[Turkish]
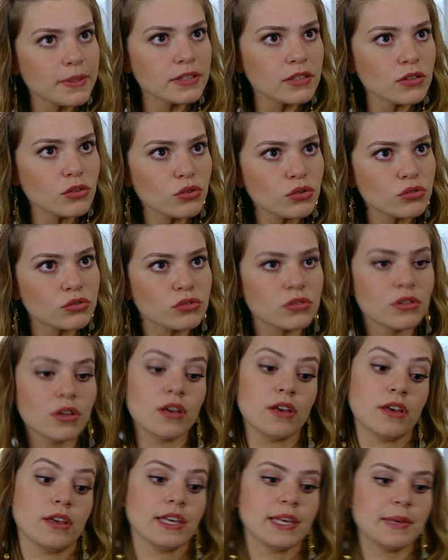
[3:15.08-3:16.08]
beter oldun.
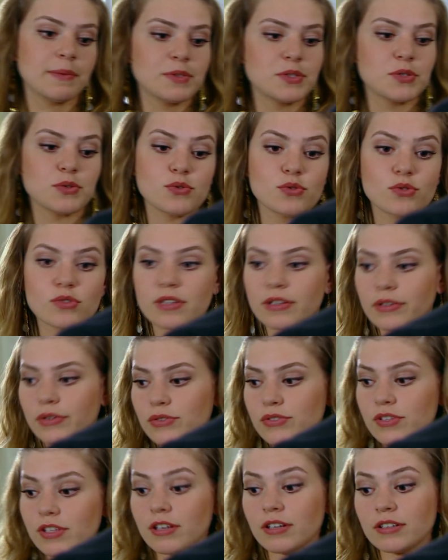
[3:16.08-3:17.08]
Kim için
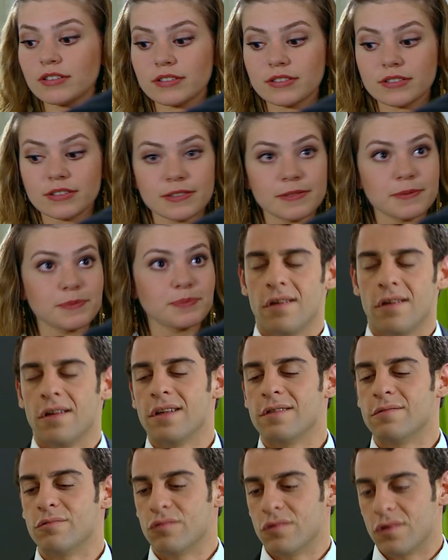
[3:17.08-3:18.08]
süsleniyorsa artık.
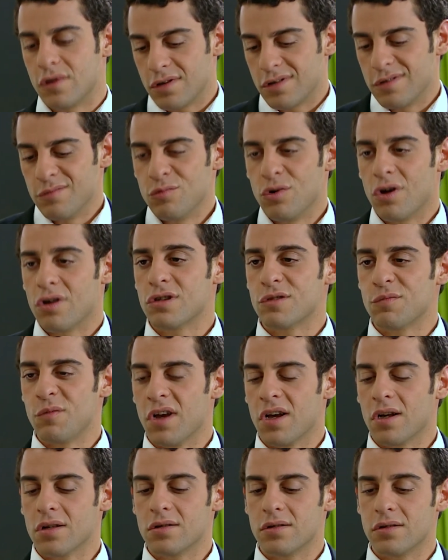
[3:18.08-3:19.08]
E, kızım
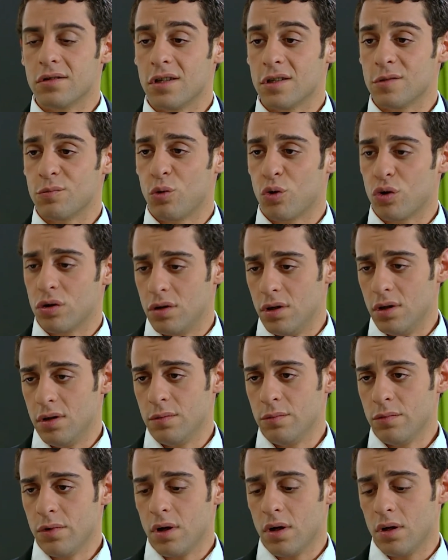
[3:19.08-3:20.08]
yarışmaya katılacağız boru değil değil mi